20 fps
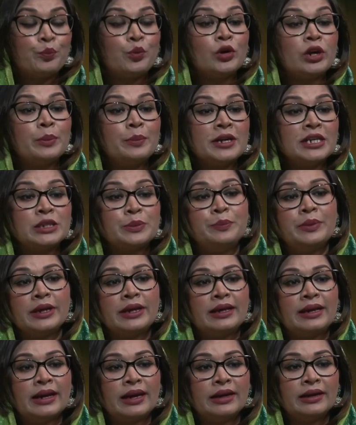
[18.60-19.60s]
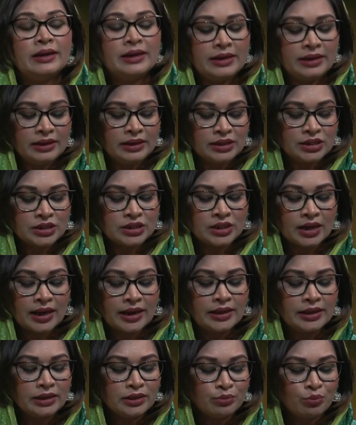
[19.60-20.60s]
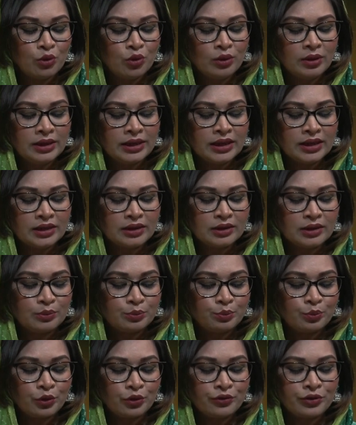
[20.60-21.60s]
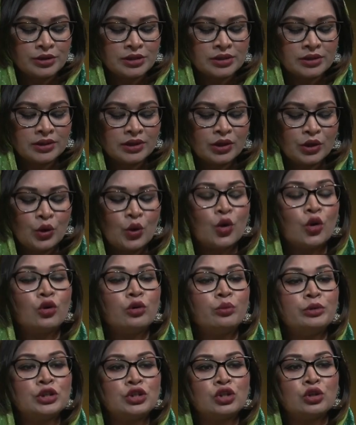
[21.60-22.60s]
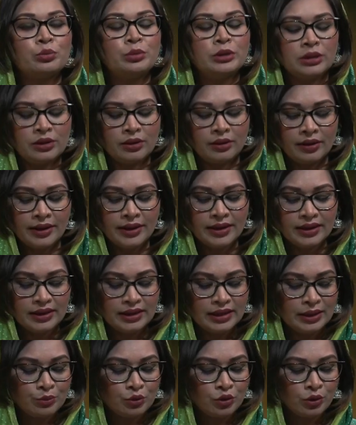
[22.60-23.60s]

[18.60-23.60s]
পরিবেশ বিজ্ঞানী শাহিদ মল্লিক প্রফেসর গণবিশ্ববিদ্যালয় এবং